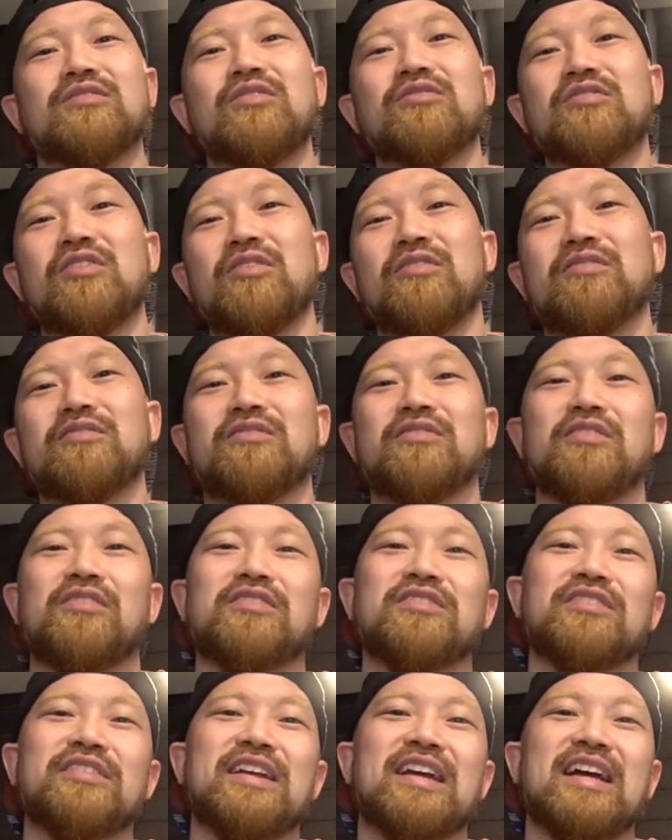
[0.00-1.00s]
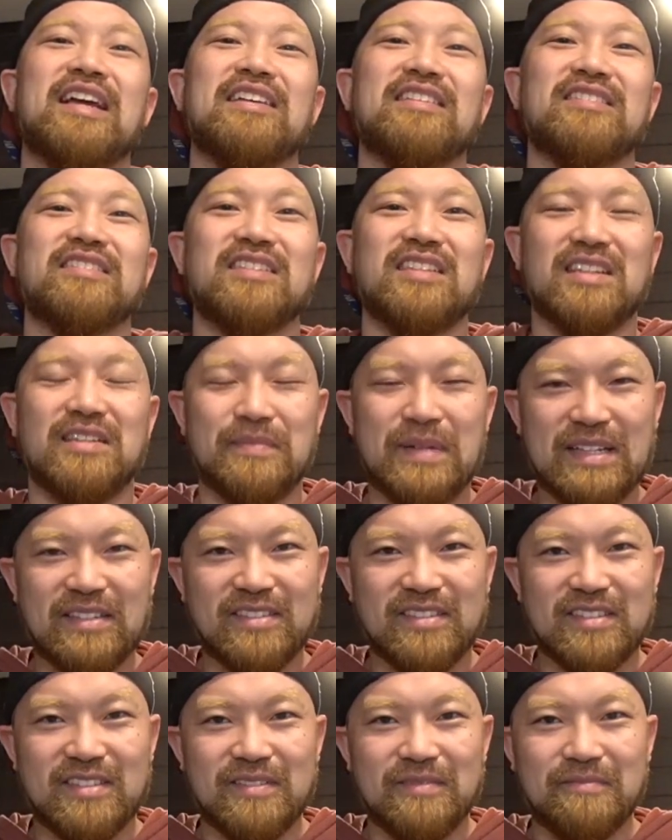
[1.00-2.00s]
どうぞよろしくお願いしま
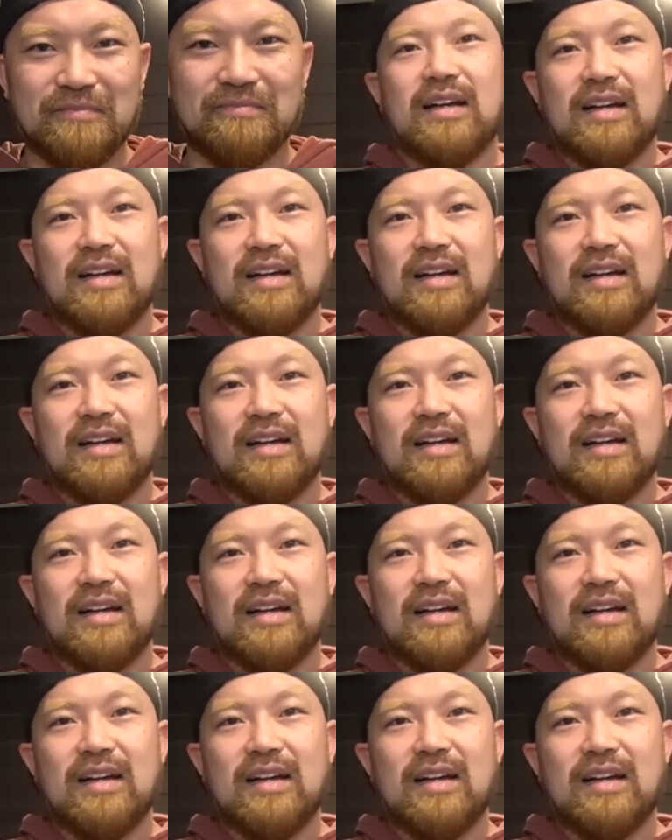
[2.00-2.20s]
す。